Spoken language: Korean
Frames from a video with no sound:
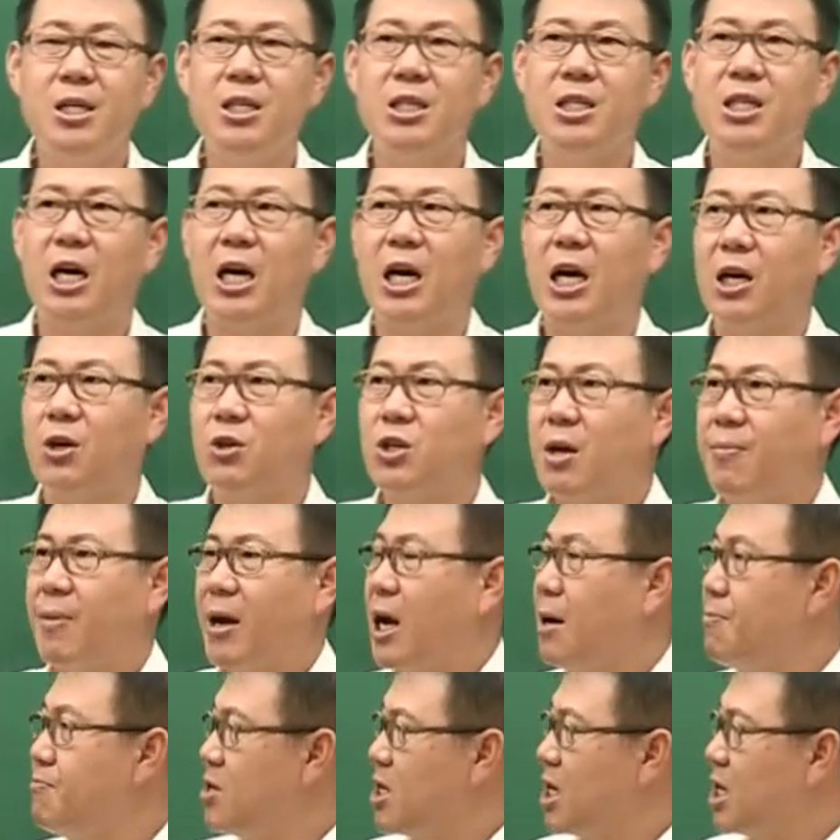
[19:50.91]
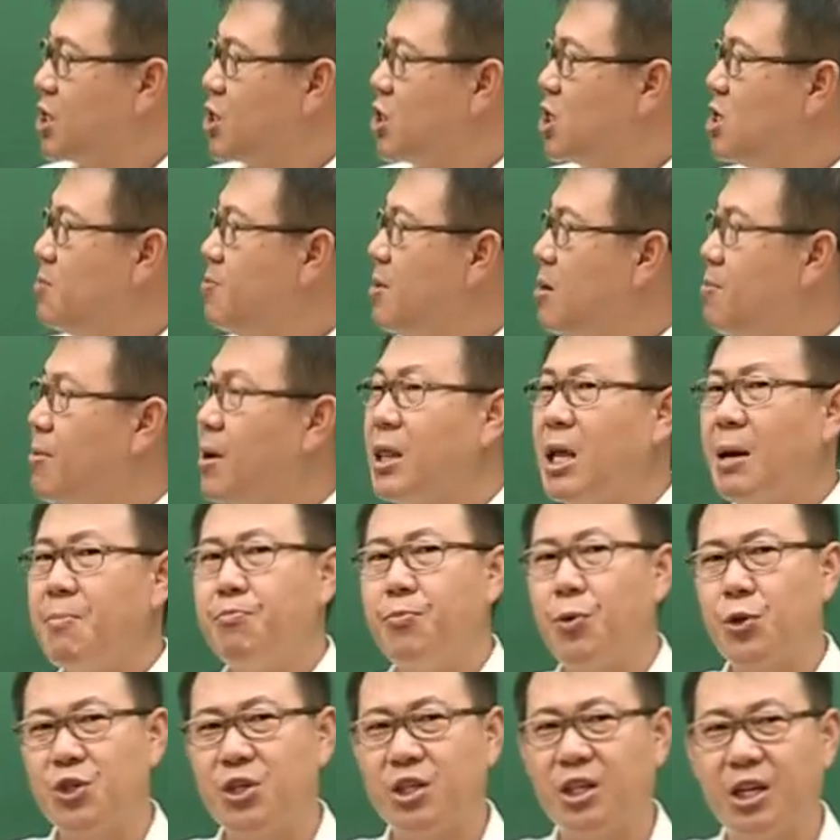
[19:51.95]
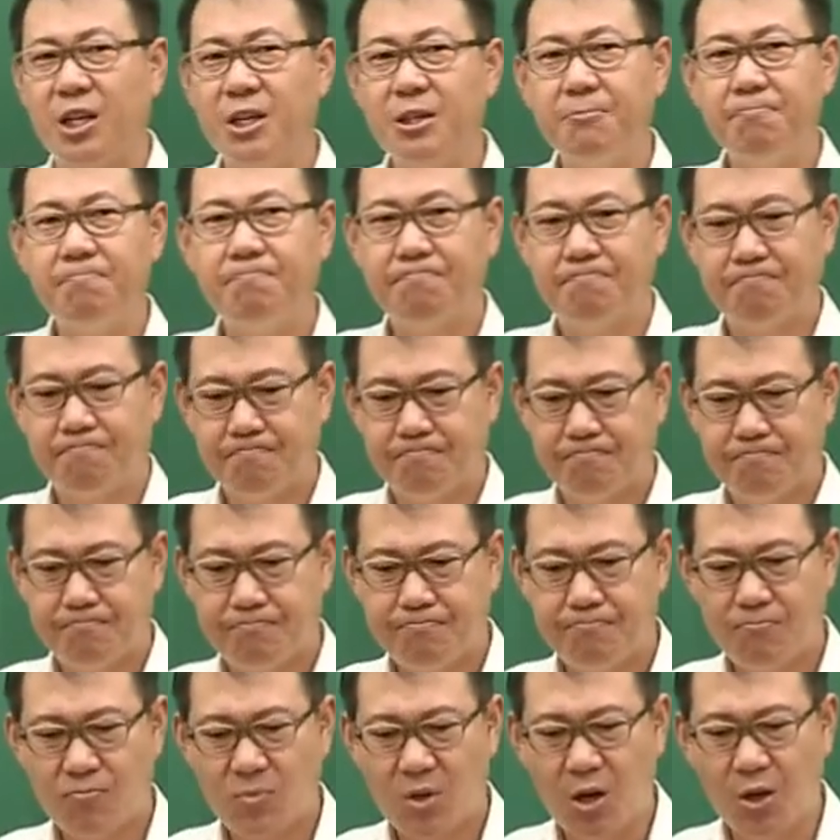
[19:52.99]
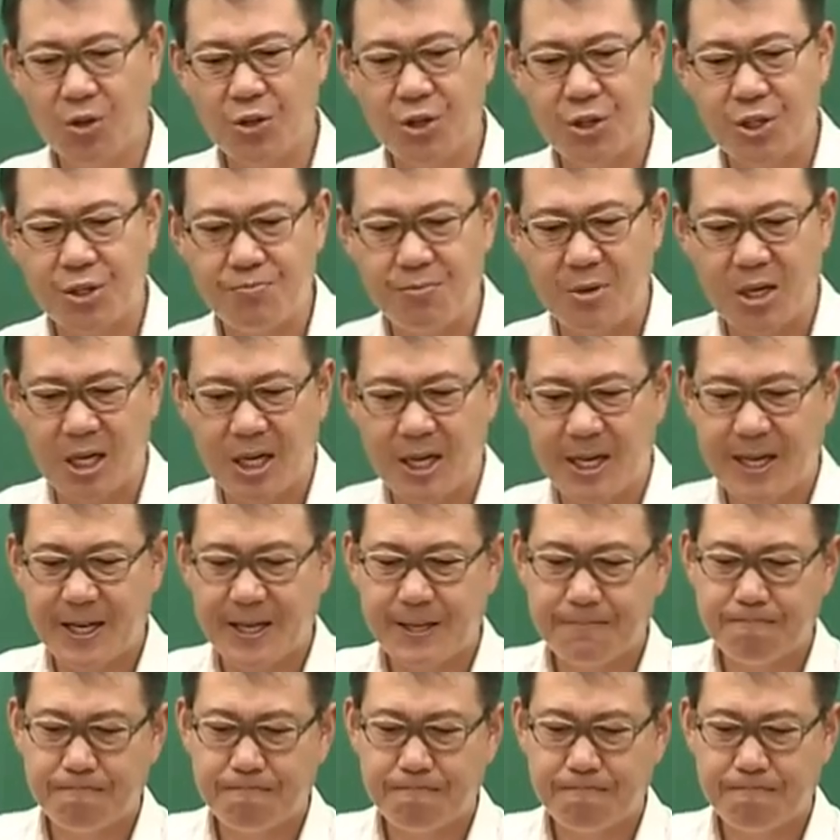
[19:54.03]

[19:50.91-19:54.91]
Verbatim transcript: 자, 그 다음에 갑니다. 11번 한번 보실까요? 어떻습니까?